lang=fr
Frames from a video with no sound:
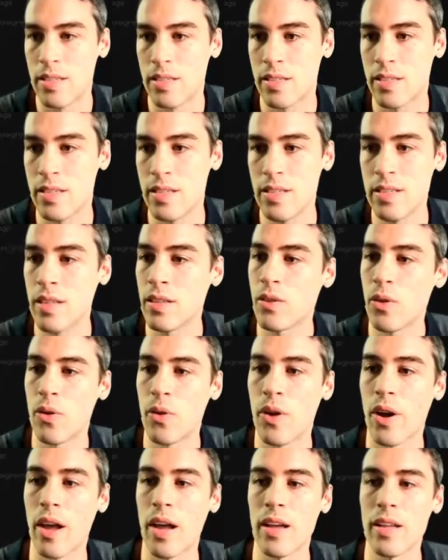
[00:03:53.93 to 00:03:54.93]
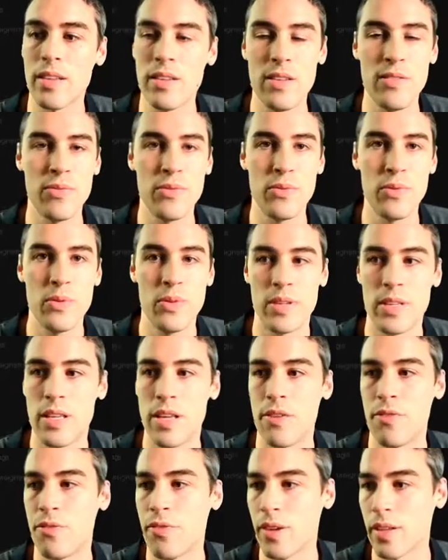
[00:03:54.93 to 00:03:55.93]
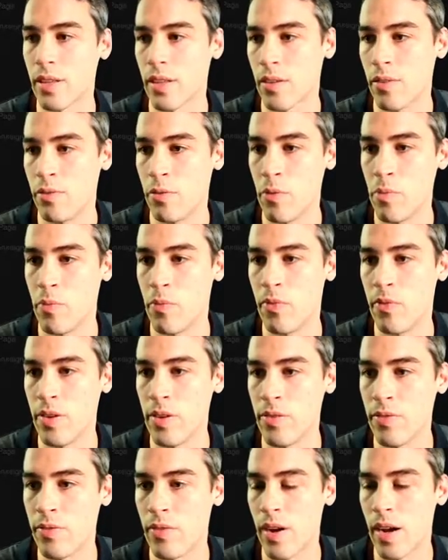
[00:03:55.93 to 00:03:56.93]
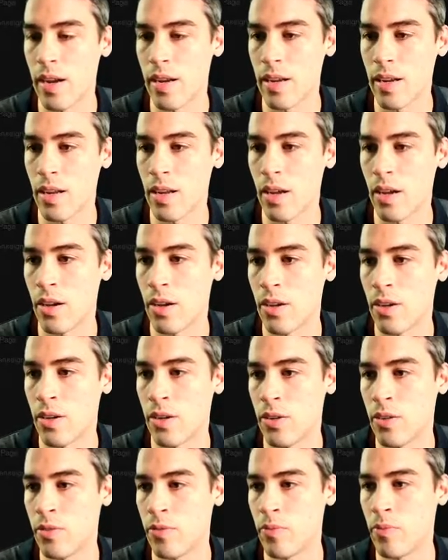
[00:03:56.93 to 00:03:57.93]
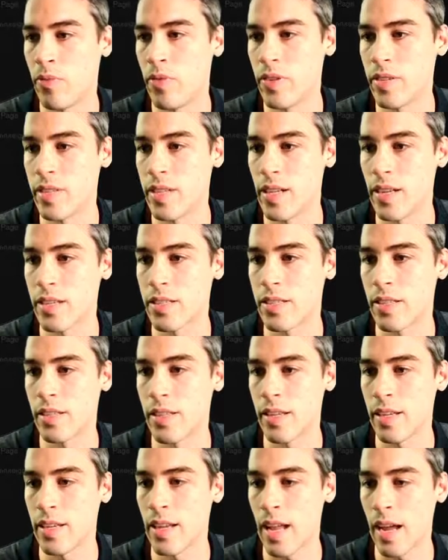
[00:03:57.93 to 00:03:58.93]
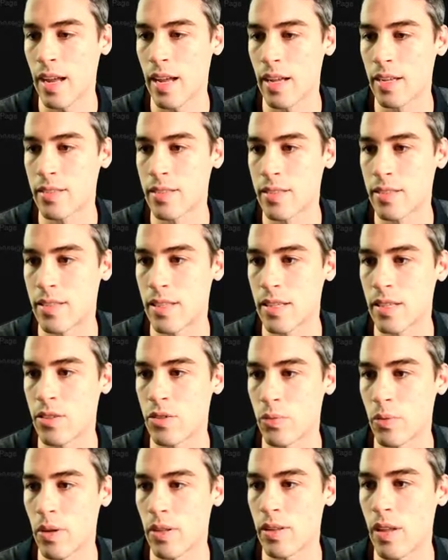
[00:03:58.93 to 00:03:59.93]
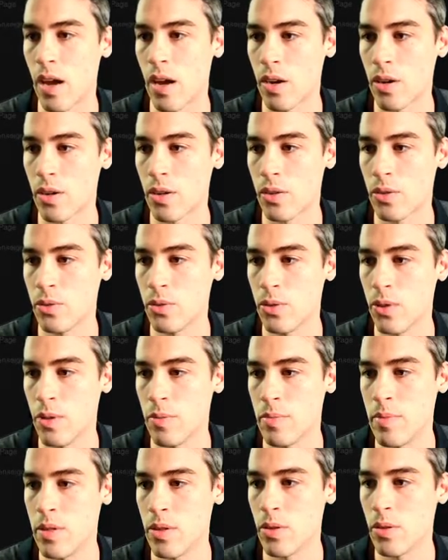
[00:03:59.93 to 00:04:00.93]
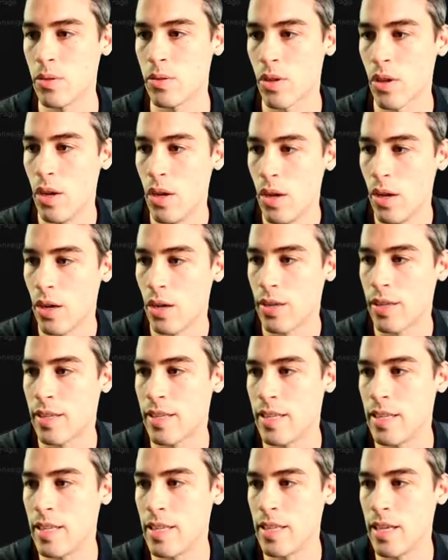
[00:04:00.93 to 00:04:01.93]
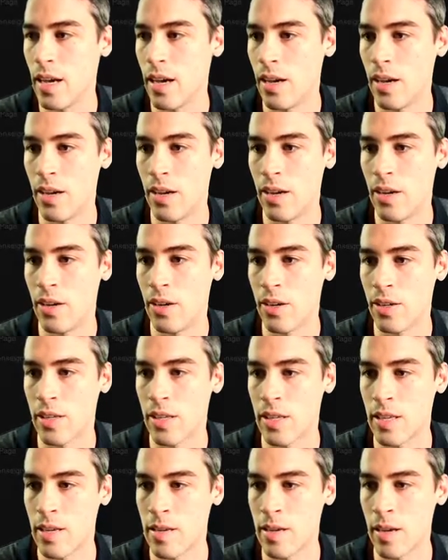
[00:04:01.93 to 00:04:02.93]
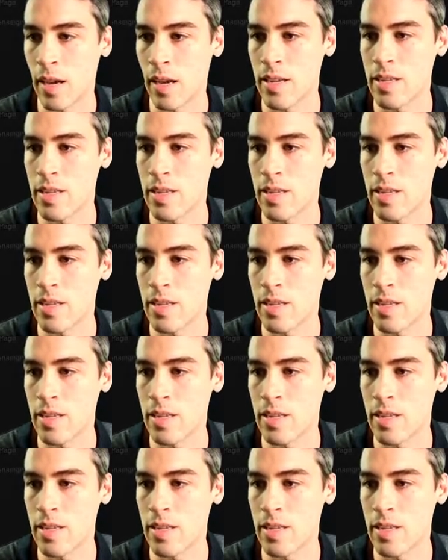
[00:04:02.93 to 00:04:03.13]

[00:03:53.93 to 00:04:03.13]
Si c'est un rendez-vous qui est fait, vous pouvez faire, euh, vous pouvez sélectionner la quantité soit d'heures ou de minutes qui, euh, qui